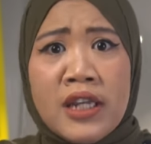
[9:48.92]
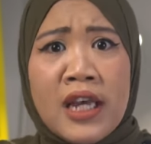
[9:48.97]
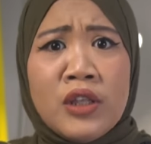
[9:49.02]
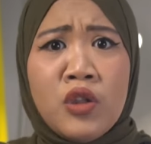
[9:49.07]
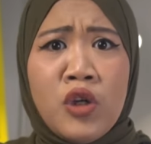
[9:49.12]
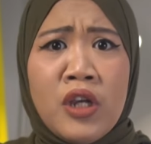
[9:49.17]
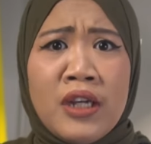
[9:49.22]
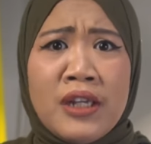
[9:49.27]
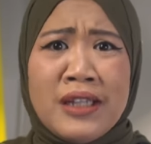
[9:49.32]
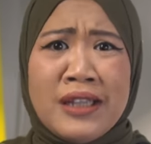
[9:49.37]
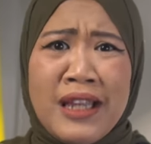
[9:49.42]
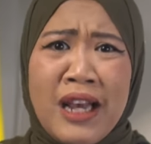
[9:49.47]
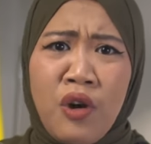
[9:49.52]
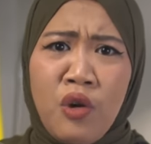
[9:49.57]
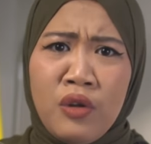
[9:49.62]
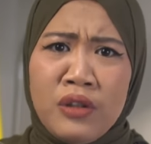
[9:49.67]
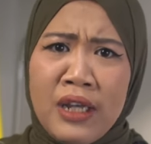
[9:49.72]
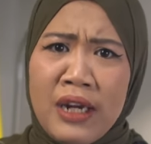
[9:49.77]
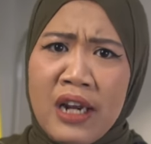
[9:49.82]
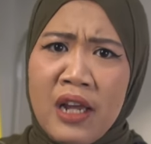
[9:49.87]
jatuh ya
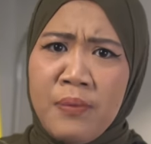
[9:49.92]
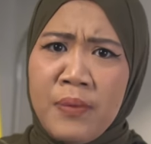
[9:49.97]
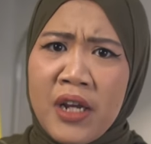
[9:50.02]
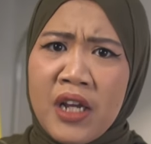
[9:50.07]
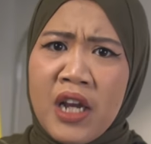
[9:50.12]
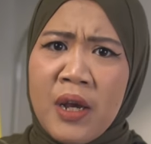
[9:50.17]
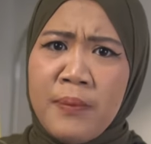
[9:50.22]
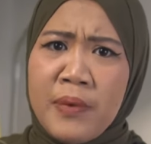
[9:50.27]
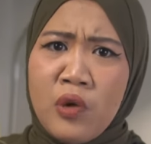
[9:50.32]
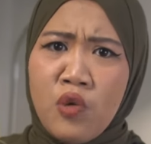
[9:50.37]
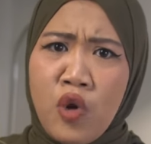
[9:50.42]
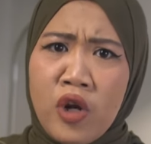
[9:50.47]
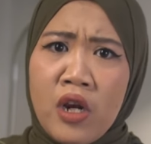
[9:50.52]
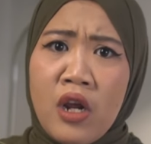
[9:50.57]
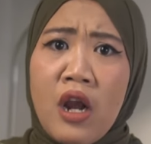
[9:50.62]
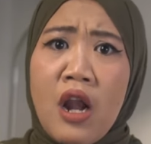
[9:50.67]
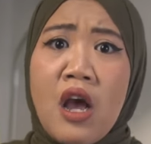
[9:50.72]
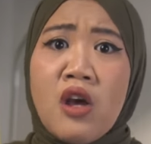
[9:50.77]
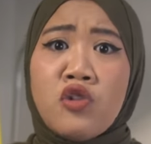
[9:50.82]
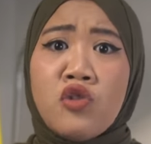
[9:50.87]
ketakutan lah mereka berdua
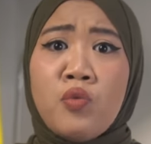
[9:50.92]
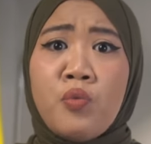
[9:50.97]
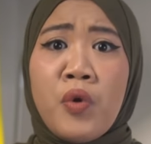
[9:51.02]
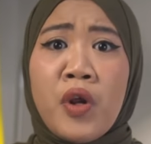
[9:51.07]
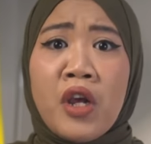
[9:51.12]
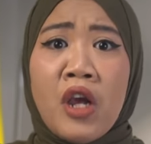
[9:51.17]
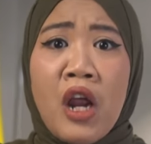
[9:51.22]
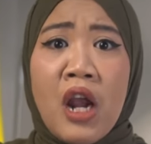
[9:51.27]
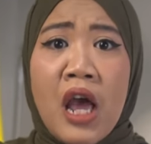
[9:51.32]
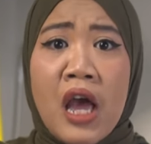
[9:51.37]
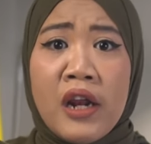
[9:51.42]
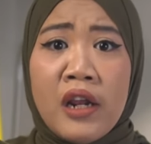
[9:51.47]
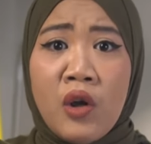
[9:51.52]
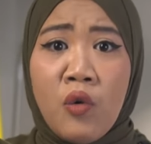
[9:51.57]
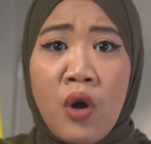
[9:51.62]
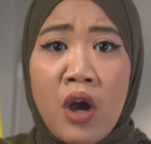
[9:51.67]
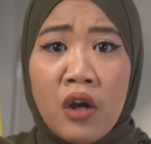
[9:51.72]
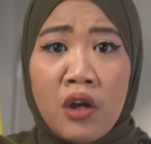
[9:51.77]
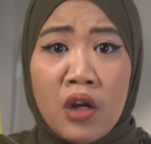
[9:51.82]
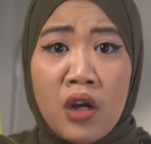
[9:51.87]
ini langsung mereka
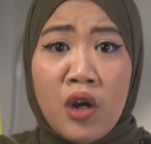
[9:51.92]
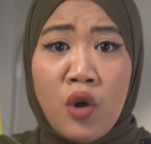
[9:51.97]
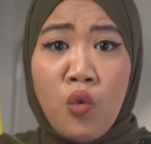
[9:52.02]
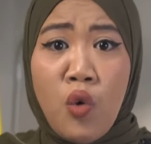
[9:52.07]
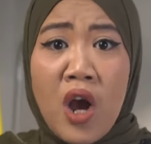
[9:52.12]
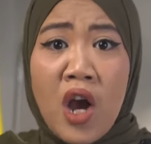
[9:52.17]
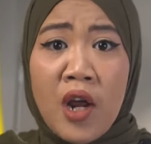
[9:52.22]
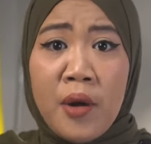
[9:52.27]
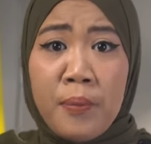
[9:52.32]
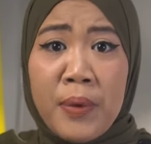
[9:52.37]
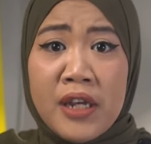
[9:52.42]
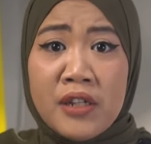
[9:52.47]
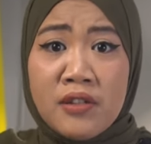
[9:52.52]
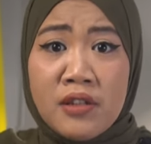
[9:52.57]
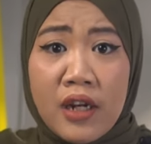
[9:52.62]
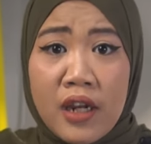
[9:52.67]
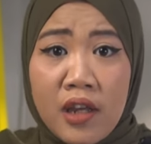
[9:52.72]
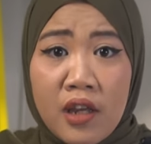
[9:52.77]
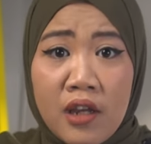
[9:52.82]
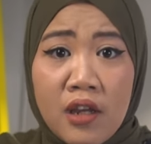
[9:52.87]
lari wak ke ruangan
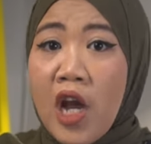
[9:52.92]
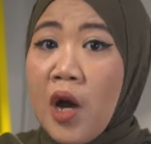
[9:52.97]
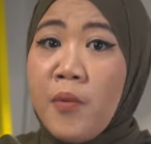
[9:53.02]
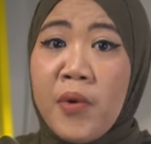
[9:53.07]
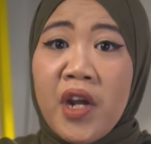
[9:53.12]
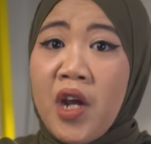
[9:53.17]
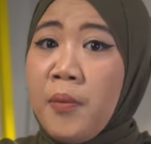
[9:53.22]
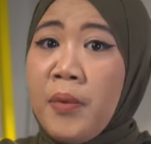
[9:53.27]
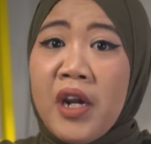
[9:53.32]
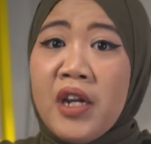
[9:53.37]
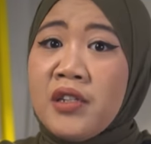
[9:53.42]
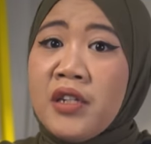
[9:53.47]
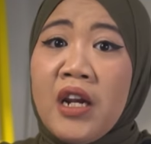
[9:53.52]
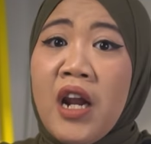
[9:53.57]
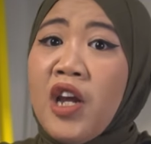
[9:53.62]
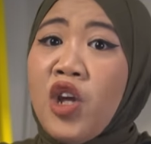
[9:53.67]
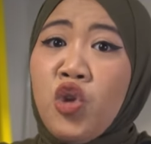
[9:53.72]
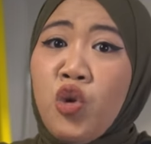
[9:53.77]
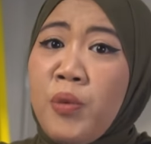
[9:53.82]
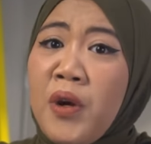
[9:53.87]
pastry nggak mereka beresin
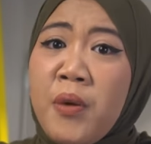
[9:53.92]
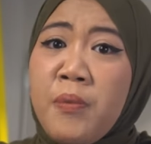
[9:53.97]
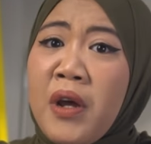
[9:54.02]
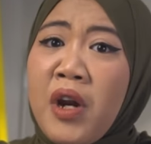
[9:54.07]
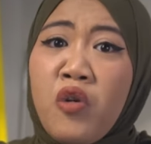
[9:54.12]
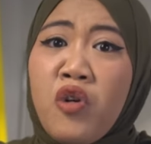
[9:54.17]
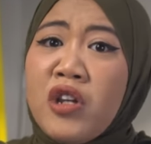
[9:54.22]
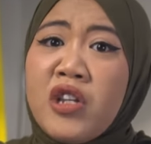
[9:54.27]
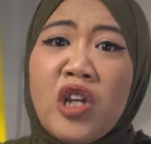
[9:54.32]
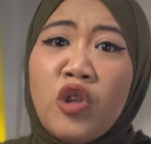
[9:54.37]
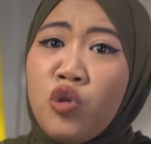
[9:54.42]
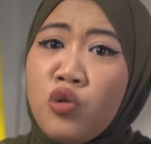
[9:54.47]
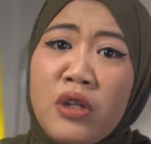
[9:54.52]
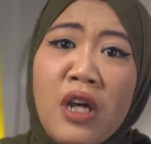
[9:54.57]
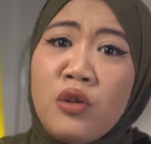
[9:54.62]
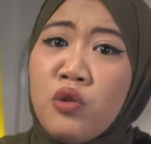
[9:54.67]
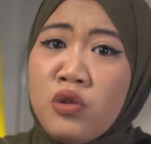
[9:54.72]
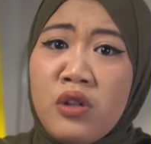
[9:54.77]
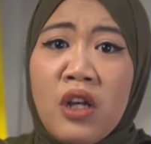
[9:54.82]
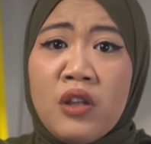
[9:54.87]
lagi tuh barang-barang udah jatuh
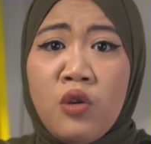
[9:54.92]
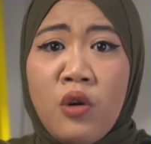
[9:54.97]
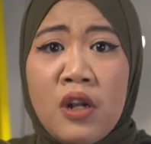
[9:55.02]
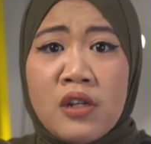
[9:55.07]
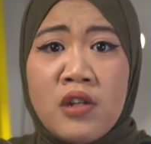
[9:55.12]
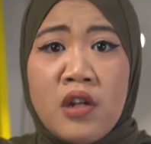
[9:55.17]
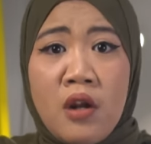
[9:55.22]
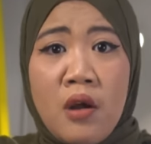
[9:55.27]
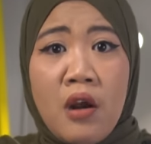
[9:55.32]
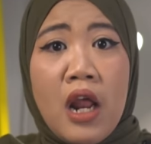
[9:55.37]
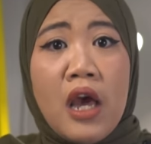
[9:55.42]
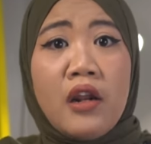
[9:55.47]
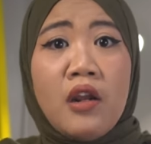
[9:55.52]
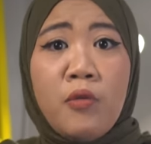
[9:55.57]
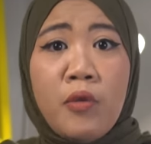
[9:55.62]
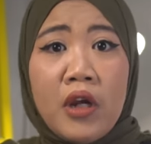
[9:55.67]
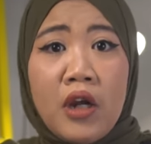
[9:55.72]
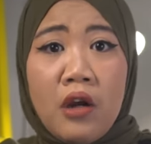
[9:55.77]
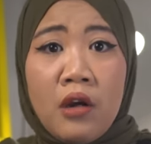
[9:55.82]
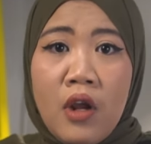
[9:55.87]
jatuh jatuh lah sana lari
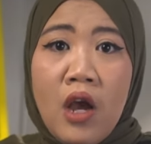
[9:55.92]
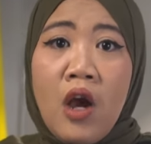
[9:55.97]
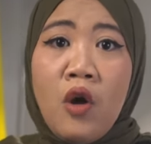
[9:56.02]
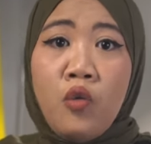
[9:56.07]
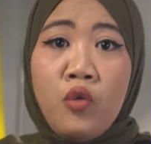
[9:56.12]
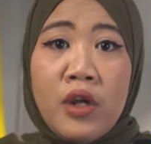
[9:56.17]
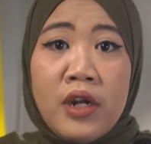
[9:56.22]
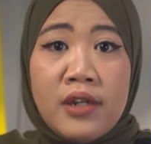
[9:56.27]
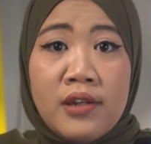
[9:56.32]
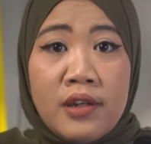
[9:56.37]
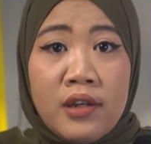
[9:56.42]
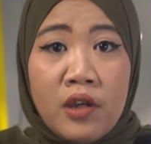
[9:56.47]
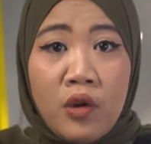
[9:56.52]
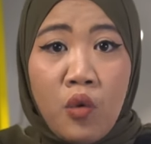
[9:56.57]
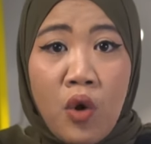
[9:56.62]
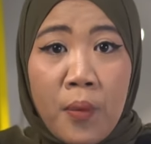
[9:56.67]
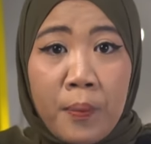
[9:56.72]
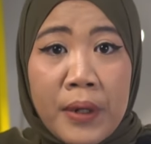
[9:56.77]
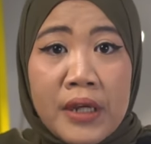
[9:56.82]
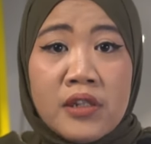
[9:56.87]
mereka nah udah di
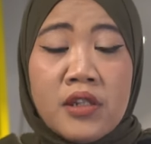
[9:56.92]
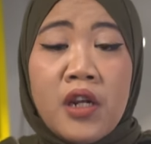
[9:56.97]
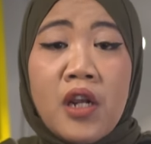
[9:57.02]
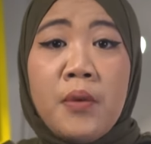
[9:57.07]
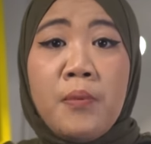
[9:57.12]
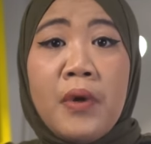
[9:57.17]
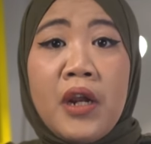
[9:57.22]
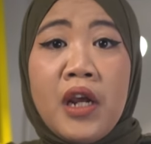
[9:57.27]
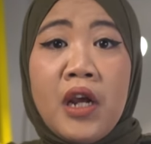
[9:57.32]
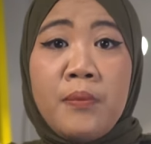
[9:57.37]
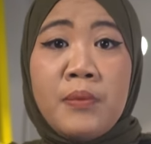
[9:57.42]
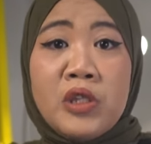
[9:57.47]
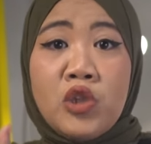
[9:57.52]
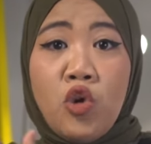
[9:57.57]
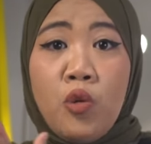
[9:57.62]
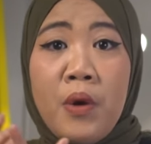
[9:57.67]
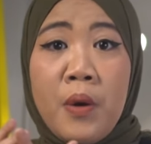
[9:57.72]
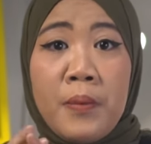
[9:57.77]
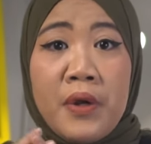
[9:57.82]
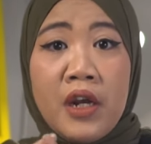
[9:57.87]
ruang pastry mereka
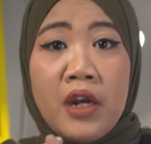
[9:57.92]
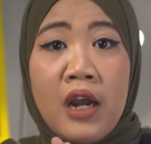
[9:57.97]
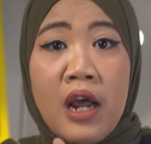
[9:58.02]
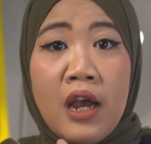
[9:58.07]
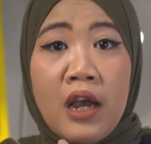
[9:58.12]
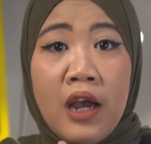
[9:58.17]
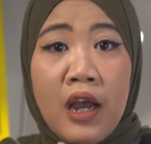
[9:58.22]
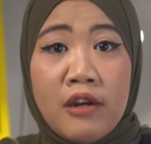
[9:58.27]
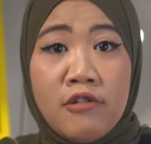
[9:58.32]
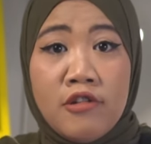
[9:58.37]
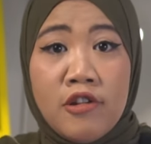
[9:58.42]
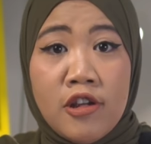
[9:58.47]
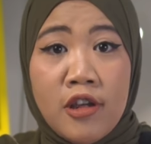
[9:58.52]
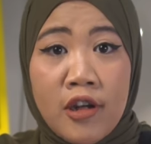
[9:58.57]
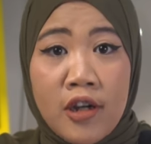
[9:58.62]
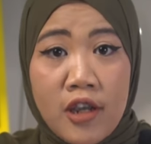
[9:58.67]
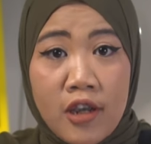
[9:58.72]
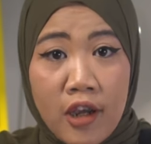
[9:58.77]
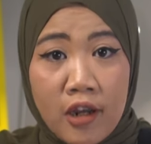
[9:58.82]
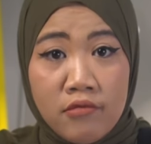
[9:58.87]
mencoba menenangkan
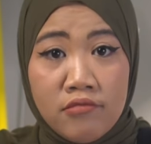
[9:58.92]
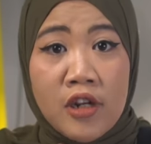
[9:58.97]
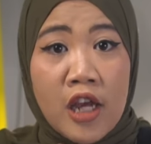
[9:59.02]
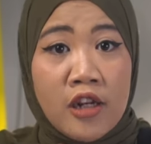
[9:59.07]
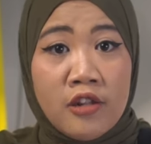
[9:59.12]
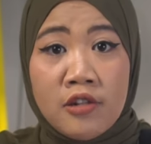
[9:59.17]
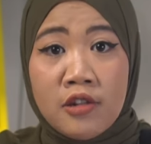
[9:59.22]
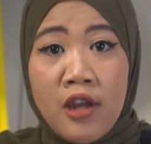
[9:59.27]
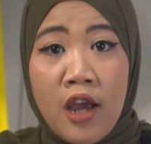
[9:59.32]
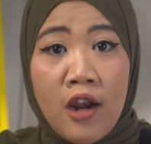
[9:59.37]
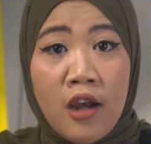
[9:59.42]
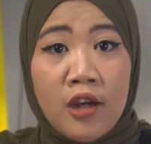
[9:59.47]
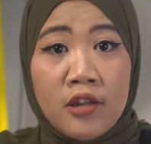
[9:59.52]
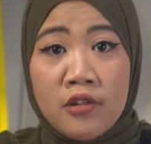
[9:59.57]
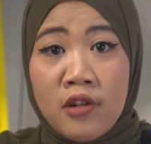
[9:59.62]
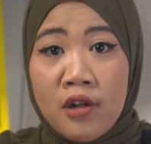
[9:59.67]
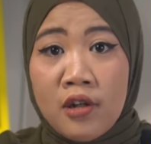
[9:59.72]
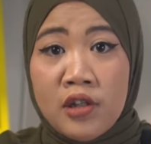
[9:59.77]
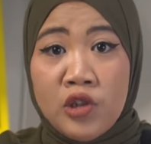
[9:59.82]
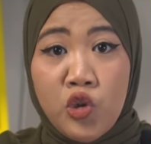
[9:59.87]
diri kan dari segala
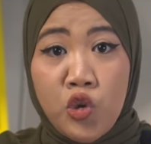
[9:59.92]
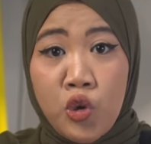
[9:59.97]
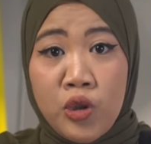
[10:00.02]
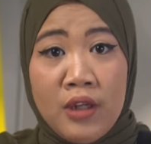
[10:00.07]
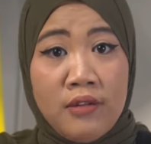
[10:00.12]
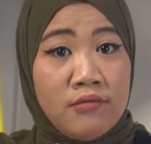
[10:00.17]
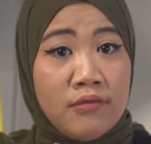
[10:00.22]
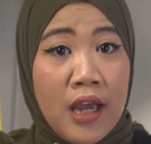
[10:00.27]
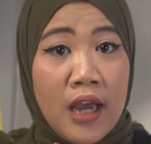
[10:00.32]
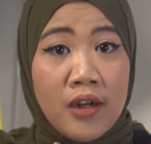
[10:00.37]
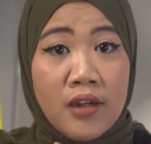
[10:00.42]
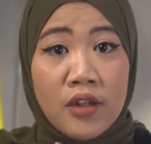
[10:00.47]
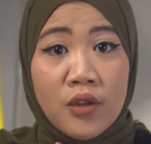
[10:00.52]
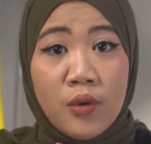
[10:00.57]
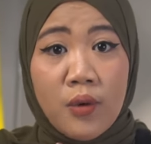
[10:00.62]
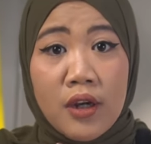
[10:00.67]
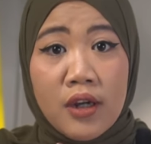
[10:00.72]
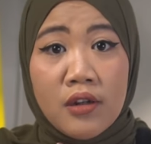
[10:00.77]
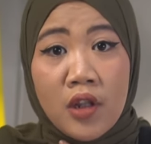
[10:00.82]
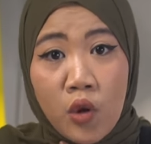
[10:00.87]
keterkejutan tadi
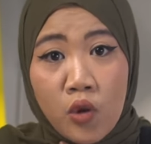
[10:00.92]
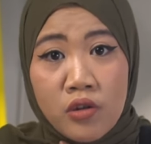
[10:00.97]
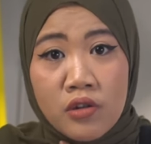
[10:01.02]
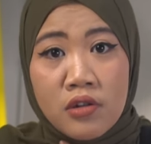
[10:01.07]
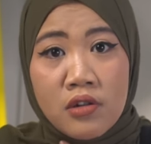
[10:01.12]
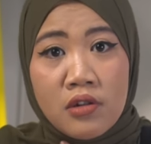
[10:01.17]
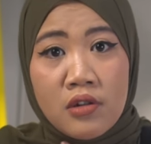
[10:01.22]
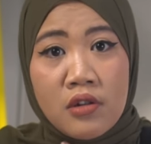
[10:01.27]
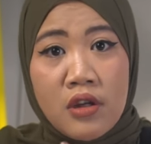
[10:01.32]
itu terus